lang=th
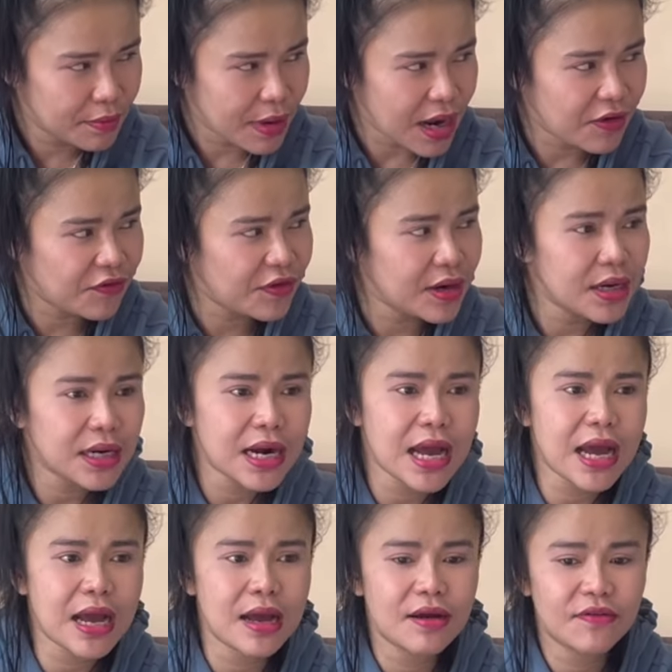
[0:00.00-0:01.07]
พักฟื้น
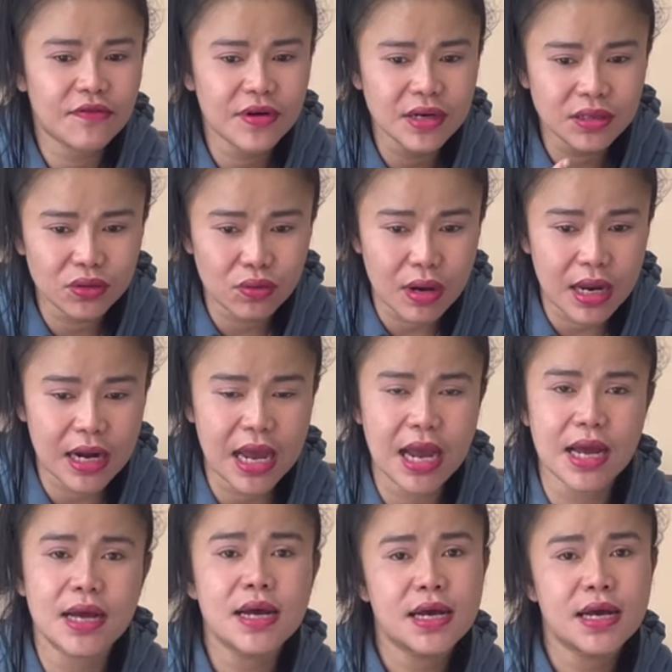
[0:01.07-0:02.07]
นะ ฟื้นตัวนะ